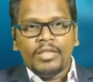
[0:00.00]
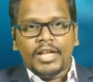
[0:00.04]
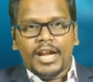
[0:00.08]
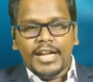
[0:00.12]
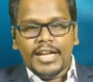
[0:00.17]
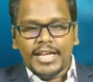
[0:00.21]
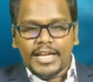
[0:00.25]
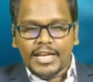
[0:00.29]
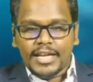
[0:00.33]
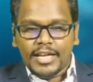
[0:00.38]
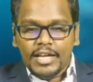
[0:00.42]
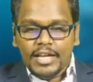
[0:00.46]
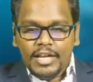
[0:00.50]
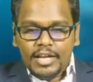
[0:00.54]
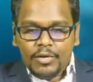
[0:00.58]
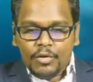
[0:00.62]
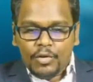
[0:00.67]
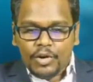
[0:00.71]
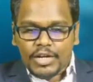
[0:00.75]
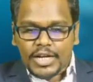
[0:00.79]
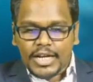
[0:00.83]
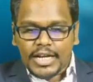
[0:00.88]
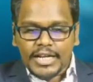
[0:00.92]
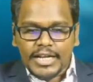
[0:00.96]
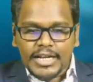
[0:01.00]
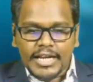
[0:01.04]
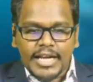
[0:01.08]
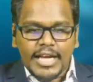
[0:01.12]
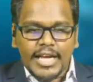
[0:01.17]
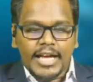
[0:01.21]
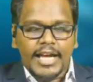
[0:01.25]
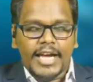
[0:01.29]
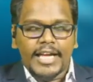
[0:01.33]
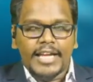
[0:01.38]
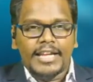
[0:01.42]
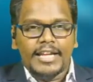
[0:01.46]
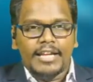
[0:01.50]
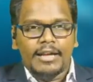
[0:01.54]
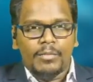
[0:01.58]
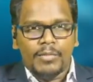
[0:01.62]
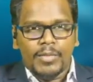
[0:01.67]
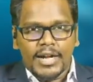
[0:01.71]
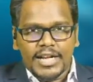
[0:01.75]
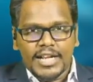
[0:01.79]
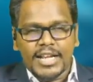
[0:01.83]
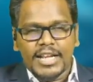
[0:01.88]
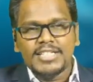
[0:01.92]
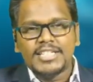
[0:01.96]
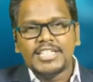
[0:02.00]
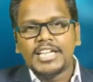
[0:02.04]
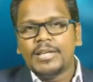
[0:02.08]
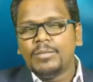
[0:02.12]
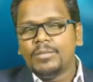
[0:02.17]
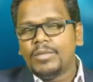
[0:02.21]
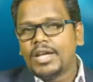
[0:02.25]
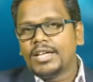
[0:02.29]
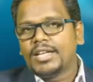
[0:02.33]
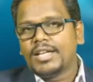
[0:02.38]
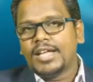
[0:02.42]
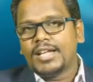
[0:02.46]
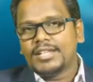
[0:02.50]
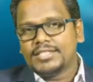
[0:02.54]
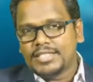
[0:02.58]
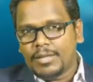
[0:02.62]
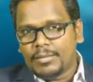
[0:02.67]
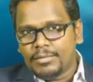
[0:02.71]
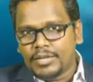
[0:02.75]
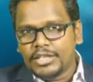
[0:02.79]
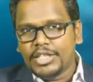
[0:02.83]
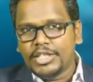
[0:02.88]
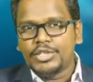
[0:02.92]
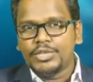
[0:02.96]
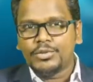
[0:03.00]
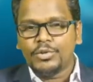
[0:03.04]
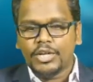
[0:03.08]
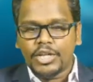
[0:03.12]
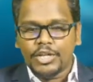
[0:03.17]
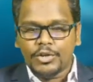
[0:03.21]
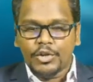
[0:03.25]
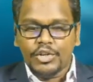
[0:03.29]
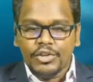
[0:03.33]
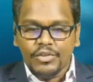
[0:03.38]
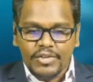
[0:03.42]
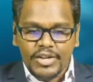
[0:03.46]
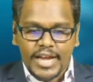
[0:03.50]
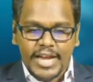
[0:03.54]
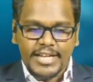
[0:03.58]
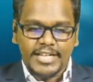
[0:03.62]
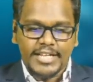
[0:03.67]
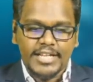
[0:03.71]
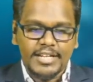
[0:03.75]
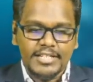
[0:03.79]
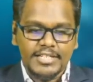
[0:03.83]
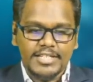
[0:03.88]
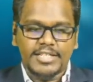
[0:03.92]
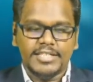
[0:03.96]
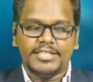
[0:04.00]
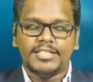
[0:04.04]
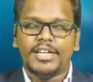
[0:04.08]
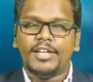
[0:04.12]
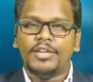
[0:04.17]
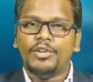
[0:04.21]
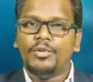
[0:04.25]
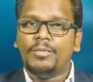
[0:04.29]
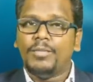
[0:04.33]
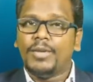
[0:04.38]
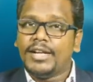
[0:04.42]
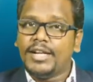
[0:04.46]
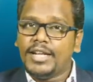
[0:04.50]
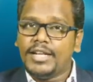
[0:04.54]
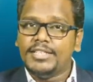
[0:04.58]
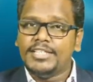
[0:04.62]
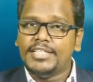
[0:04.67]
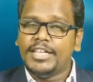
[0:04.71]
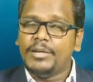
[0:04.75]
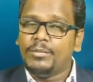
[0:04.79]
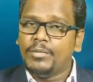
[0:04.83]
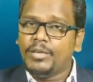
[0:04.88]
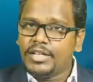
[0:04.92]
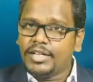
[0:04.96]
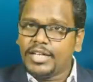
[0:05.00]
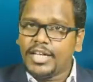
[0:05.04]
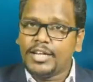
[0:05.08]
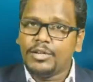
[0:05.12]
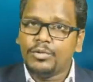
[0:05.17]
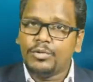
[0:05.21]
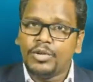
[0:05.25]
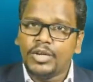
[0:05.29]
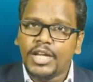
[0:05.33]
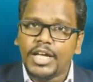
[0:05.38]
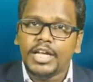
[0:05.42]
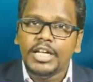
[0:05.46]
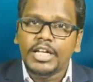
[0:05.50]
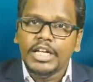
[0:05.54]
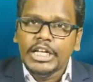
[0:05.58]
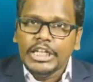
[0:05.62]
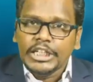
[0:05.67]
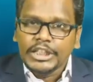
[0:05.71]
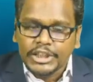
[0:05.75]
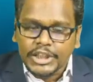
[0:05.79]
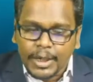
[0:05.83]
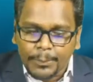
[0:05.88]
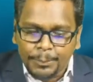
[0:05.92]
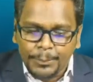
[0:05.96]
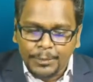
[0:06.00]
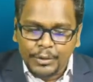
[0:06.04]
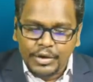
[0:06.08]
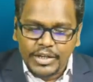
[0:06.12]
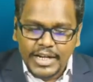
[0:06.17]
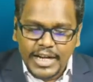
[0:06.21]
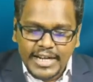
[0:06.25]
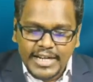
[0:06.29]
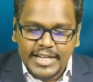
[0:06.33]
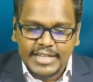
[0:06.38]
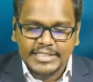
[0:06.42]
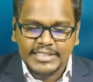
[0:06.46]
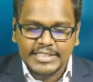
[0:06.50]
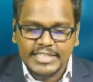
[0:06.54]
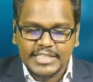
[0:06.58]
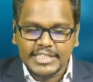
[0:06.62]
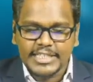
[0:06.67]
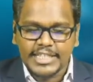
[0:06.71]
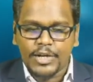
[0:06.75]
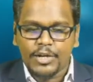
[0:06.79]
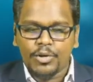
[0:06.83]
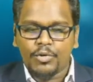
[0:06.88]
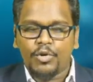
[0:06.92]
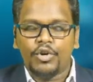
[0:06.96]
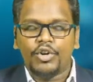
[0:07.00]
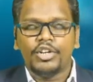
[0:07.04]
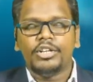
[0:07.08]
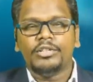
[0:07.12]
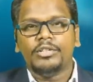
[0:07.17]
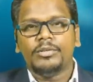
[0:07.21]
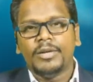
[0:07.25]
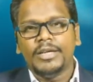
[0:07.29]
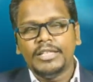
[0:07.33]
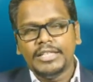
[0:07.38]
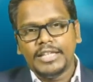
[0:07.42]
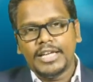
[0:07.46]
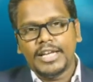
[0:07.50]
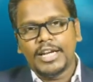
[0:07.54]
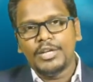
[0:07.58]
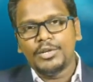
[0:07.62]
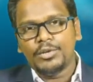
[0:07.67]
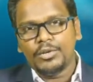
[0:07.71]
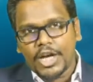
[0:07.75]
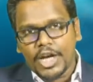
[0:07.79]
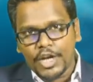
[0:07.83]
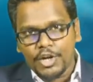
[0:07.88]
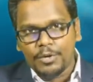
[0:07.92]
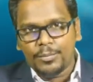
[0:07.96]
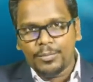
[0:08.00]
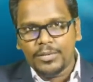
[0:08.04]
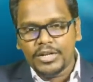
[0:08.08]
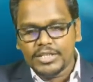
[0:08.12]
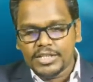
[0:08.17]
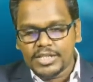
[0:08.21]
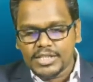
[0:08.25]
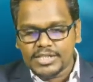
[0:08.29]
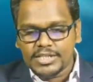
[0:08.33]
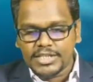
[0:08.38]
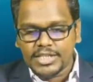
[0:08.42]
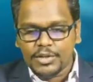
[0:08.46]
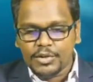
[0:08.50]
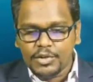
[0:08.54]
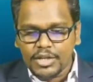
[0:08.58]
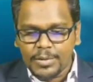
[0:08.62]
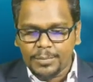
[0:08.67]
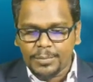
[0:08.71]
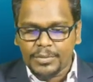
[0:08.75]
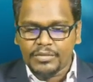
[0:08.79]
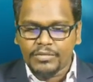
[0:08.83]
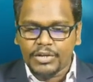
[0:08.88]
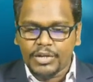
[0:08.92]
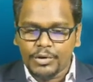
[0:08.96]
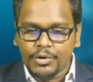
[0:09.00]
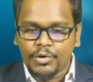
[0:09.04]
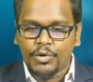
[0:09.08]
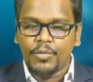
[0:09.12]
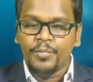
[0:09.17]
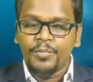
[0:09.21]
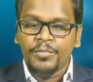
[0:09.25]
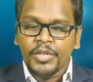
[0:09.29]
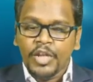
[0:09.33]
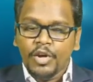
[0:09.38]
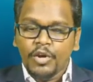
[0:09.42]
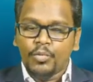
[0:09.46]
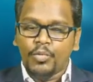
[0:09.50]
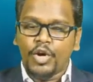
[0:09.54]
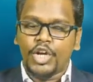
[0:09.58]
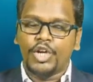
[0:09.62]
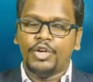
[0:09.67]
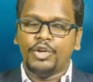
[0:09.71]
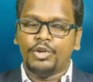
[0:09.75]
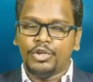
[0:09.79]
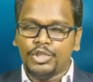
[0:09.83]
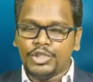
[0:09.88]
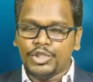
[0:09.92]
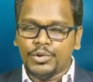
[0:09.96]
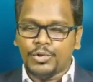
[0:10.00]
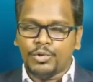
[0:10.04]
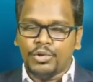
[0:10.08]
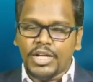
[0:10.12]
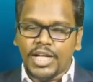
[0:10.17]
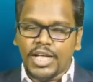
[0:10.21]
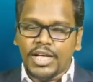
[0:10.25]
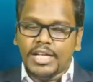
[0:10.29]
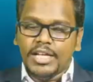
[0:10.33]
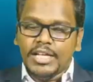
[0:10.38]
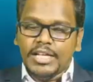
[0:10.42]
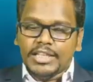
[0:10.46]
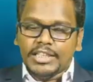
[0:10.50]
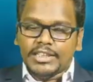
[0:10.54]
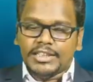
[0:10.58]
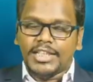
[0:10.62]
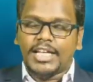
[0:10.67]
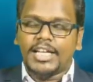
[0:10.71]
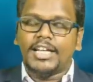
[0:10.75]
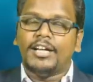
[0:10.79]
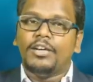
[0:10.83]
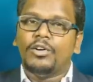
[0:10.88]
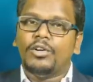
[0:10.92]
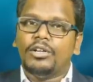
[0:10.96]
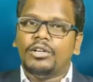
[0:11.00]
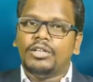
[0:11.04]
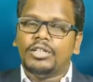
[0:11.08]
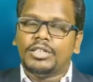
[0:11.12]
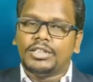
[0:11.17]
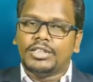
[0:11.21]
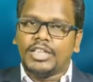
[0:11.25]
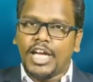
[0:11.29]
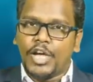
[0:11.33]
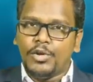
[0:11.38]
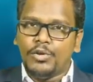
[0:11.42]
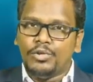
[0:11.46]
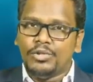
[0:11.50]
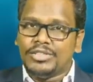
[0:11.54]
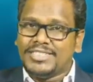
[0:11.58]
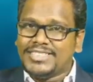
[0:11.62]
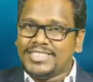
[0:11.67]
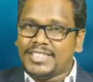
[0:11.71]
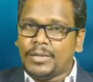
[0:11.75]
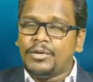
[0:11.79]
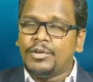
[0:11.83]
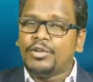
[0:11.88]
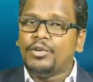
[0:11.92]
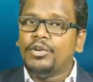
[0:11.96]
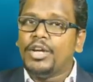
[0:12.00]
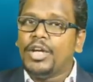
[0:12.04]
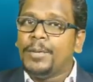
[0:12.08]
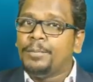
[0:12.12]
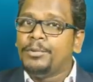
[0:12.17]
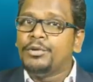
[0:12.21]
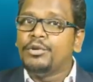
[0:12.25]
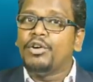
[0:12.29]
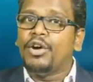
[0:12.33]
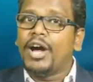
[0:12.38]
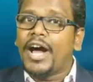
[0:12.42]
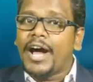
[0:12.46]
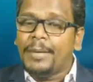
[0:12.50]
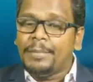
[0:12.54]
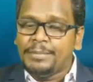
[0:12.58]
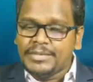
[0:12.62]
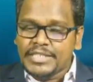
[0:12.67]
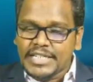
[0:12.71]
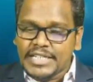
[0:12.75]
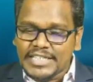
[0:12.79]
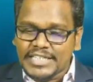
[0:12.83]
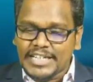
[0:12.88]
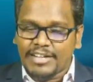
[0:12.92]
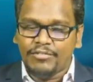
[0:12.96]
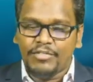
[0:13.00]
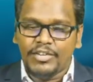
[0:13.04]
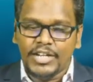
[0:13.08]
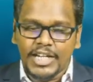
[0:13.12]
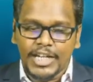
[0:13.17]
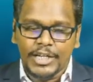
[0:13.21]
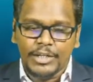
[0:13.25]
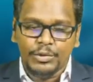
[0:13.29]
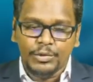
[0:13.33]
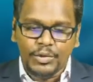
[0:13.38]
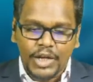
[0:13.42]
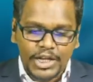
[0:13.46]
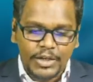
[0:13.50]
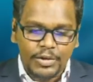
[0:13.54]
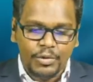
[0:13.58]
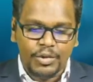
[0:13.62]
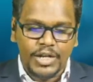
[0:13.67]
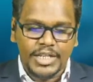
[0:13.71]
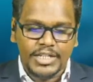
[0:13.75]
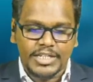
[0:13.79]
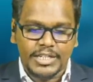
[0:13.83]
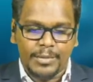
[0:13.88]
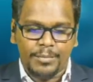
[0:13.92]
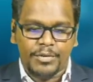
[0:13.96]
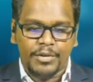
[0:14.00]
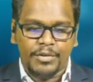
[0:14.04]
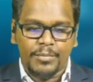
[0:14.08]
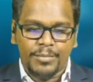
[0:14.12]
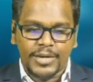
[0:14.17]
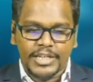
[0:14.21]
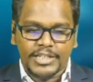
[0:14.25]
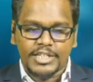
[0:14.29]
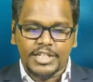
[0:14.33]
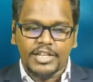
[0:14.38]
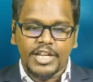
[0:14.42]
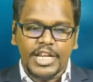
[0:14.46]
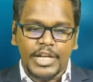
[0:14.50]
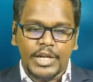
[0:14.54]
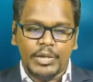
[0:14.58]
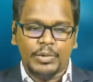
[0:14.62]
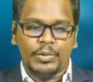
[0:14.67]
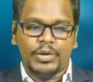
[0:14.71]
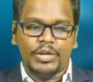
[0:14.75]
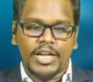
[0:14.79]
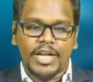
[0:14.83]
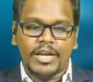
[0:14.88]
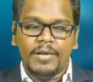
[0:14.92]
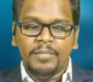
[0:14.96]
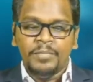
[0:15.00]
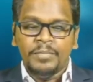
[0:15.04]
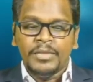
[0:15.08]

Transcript: అంటే ఒక రకంగా ఆయన మండలి చైర్మన్ గారికి సంబంధించి కూడా కొన్ని వ్యాఖ్యలు చేశారు మండలి చైర్మన్ గారికి కూడా తప్పుడు గైడెన్స్ ఇచ్చారు కొంతమంది అంటూ ఆరోపణలు చేశారు ఇప్పటి వరకు ఒక్కరోజు కూడా తన తాను సభకు ఎప్పుడు ఆబ్సెంట్ అవ్వలేదు అని కూడా చెప్పారు చెప్పడం ప్రజలు ఎన్నుకున్న